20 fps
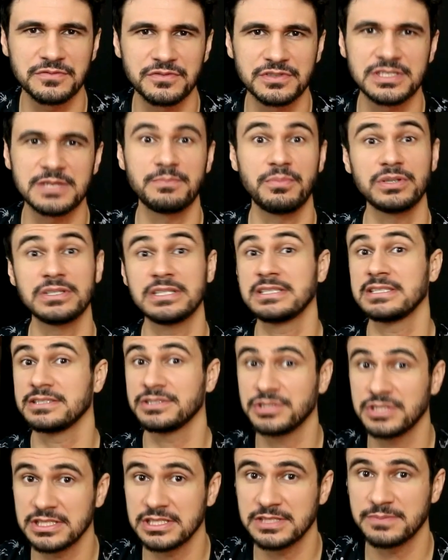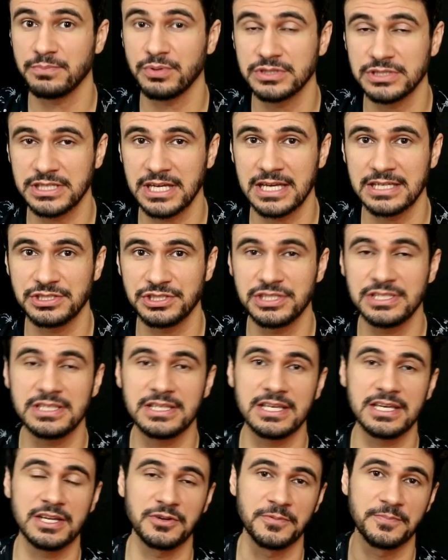você pode assistir esse podcast
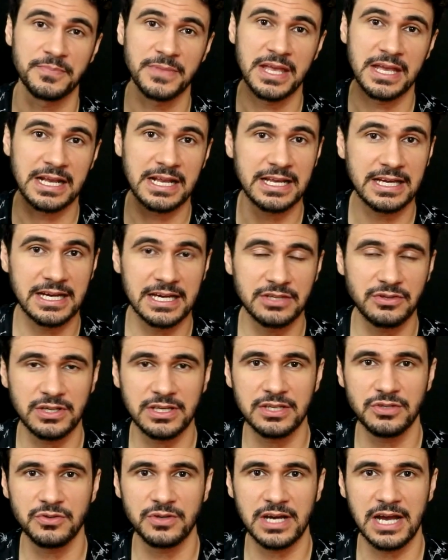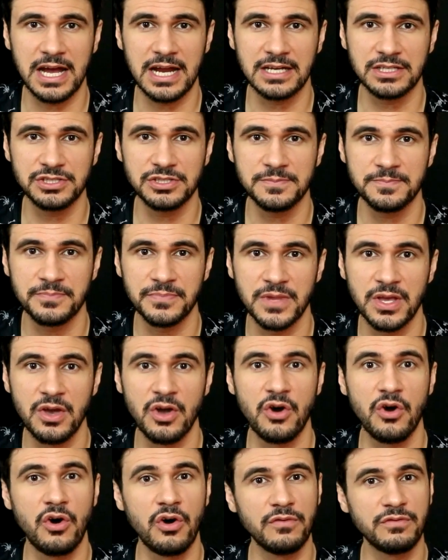inteiro, clicando aqui no card
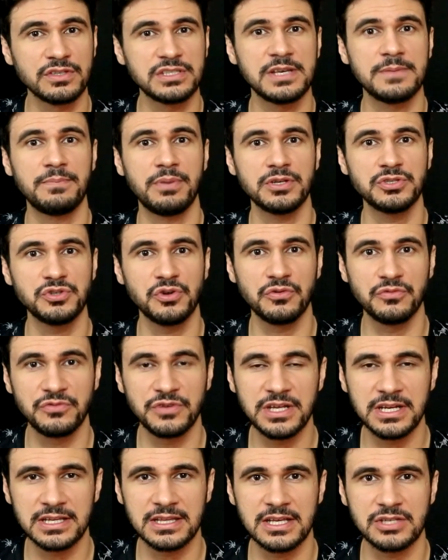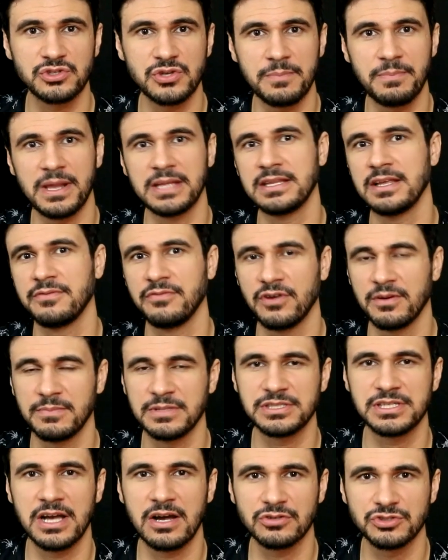ou você pode ouvir na sua plataforma
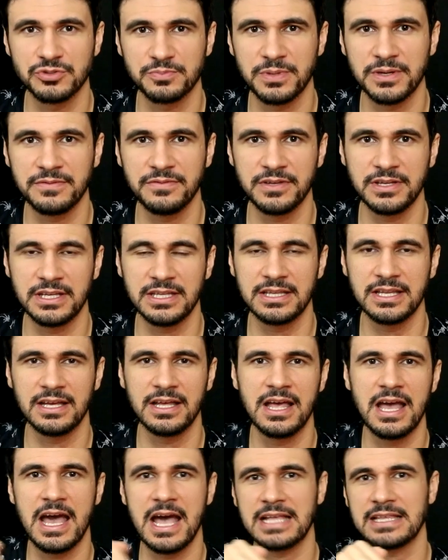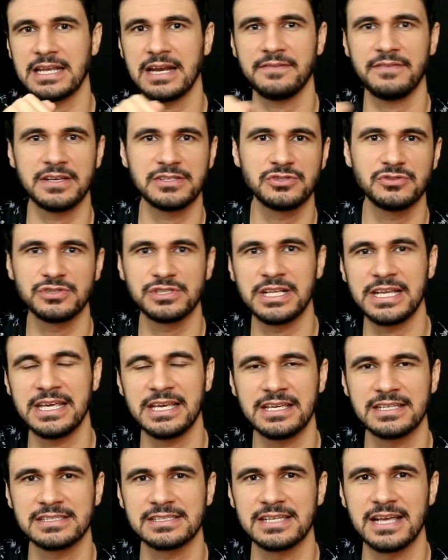de áudio preferida através dos
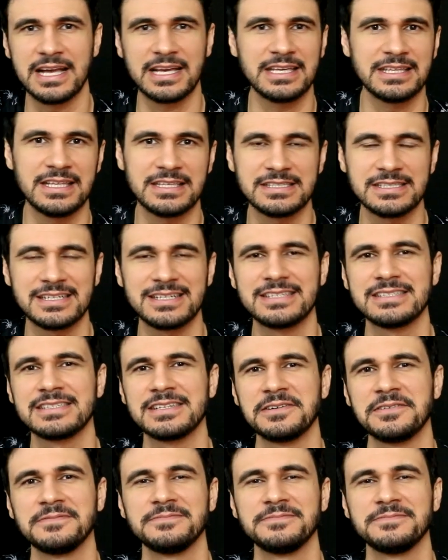links aqui na descrição.